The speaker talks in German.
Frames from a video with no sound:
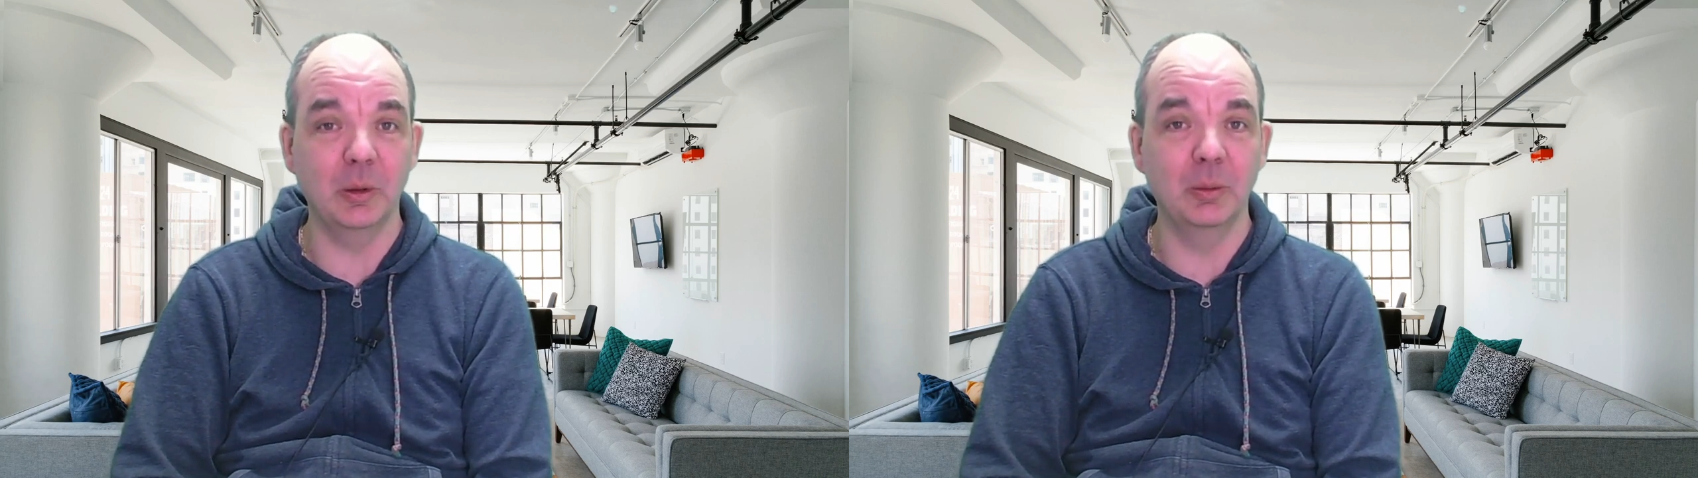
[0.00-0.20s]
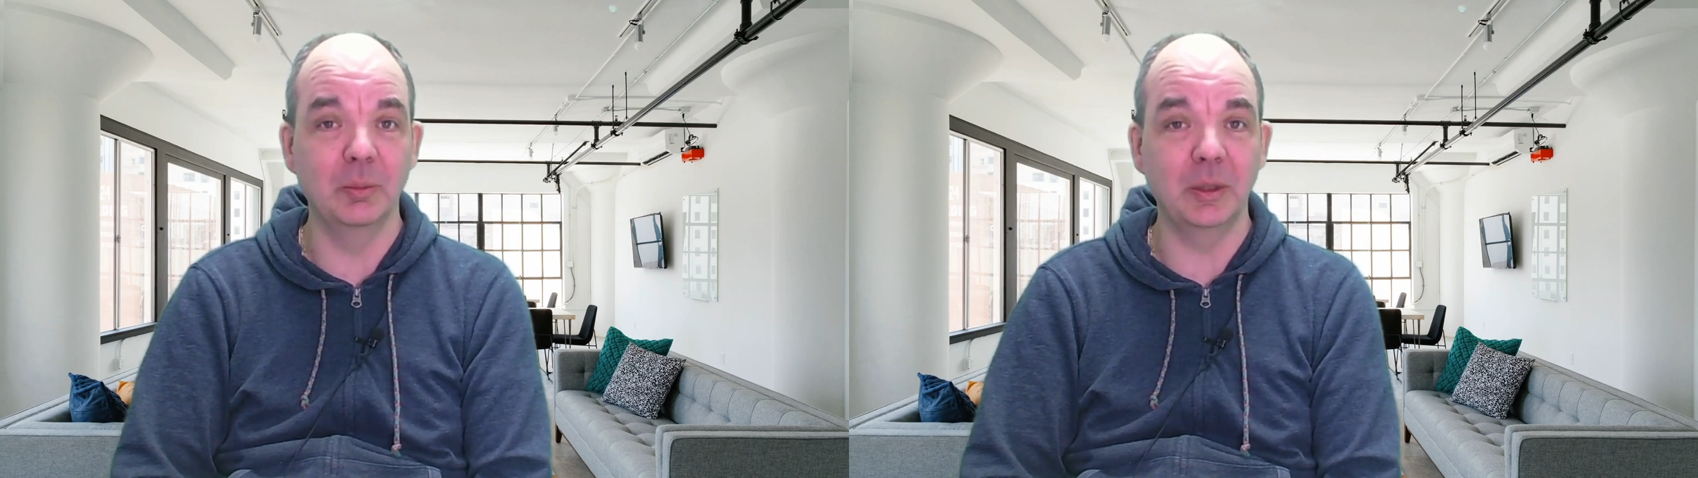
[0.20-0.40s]

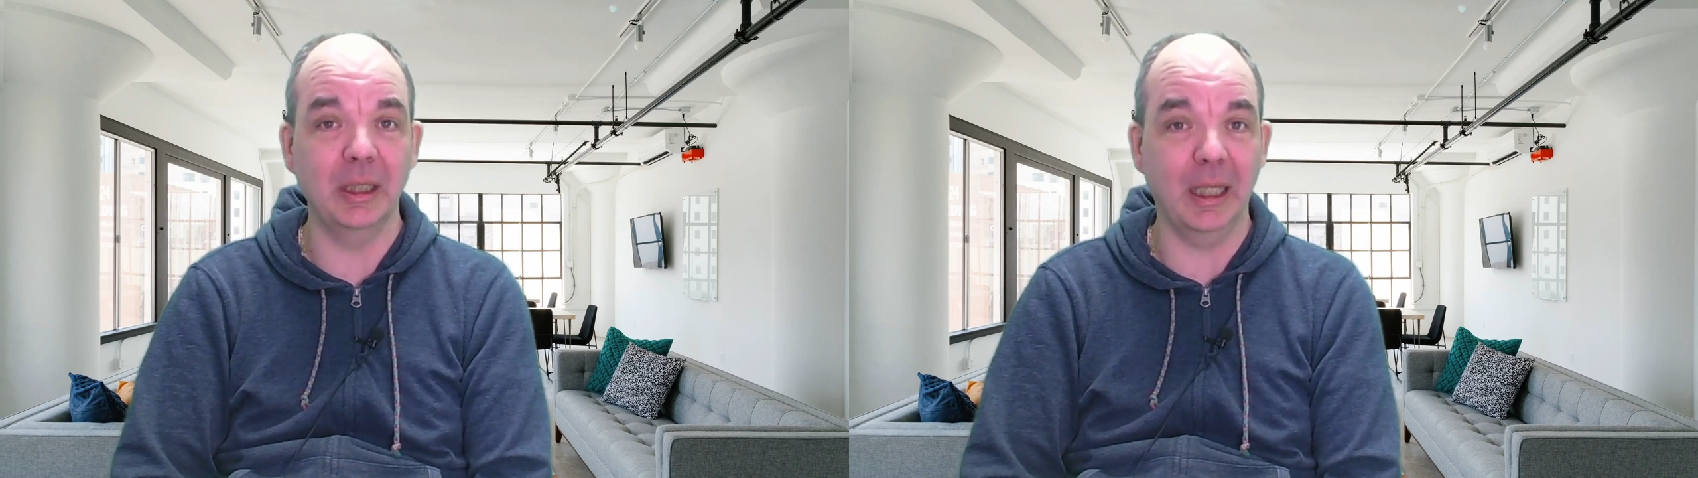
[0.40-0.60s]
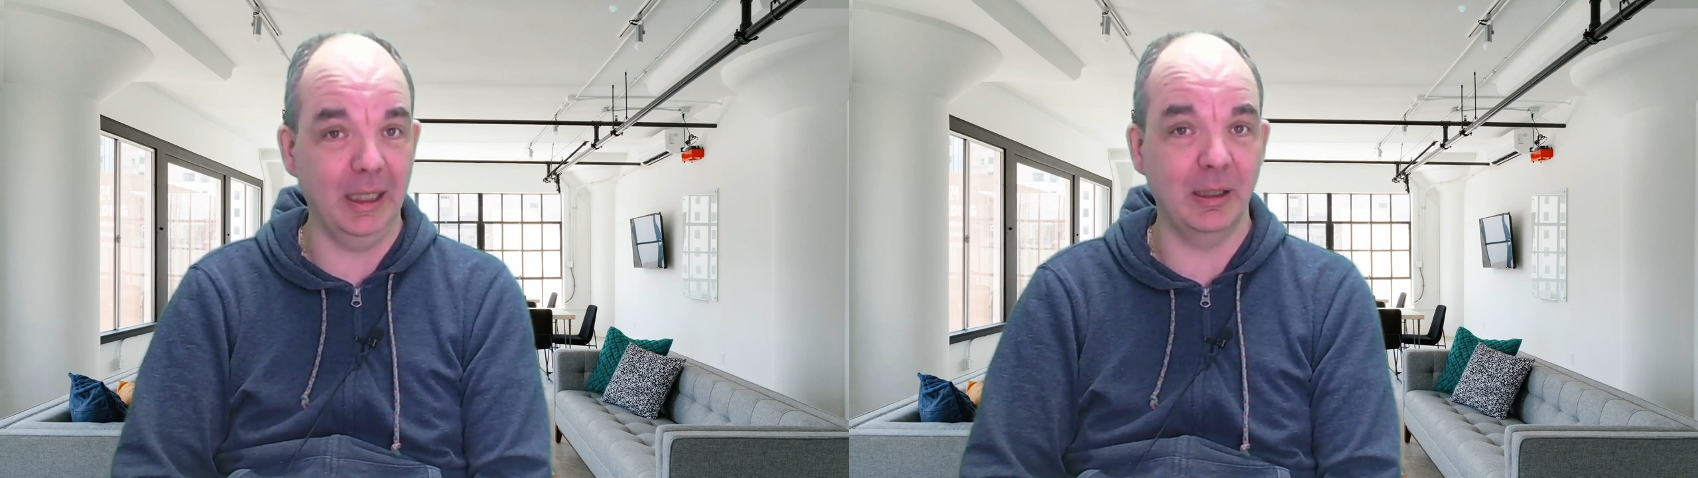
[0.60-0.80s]
um
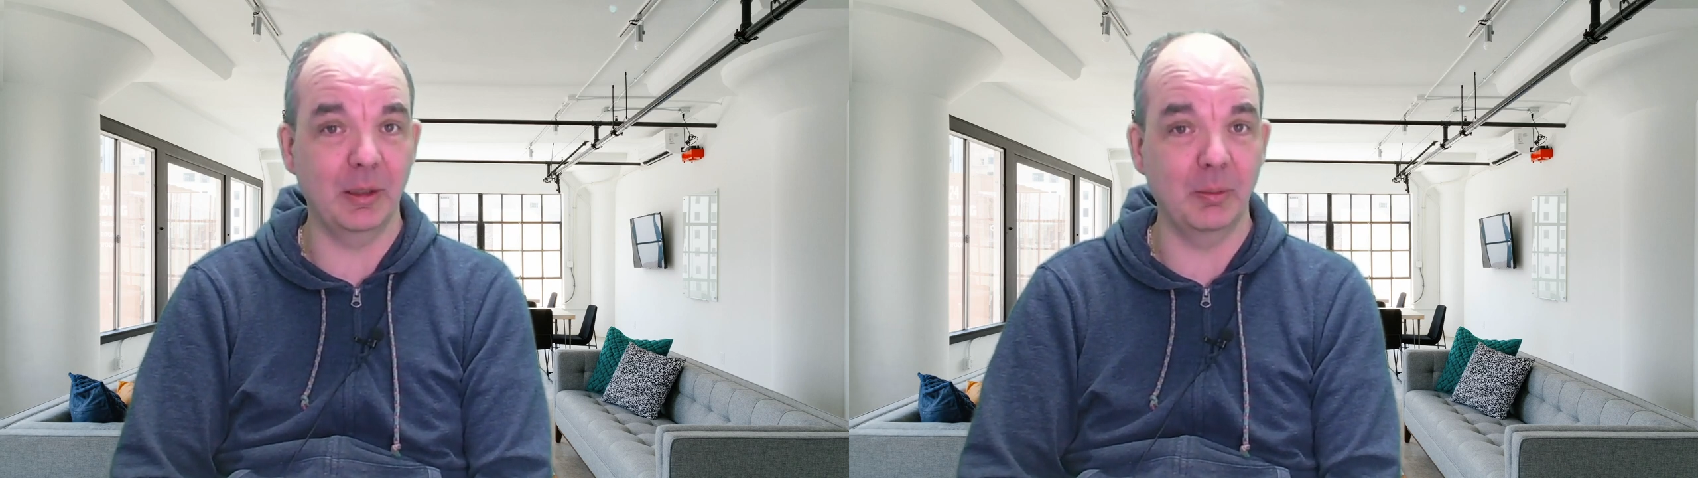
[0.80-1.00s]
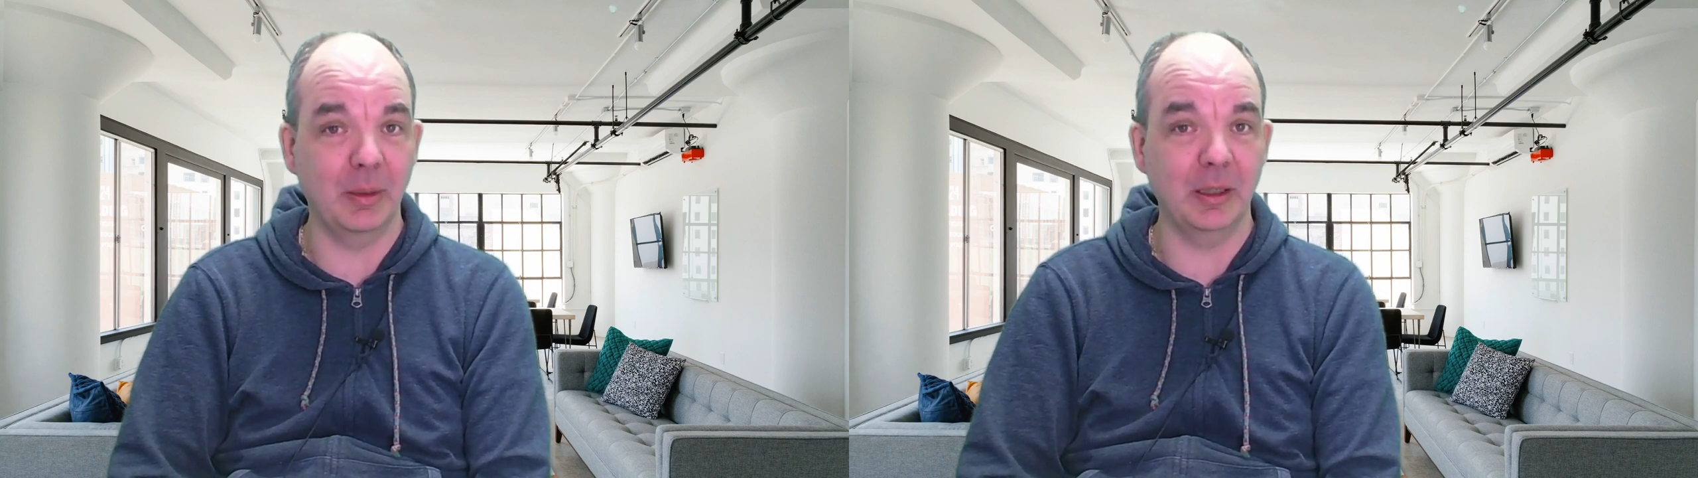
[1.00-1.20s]

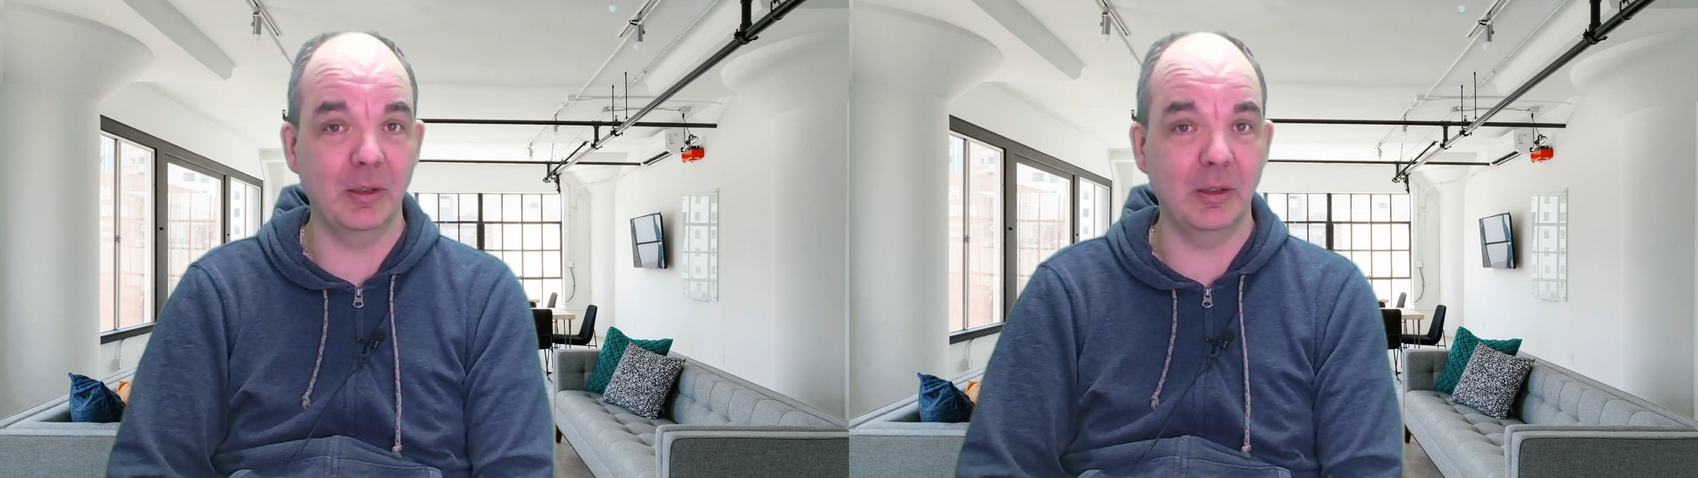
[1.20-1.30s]
direkt mit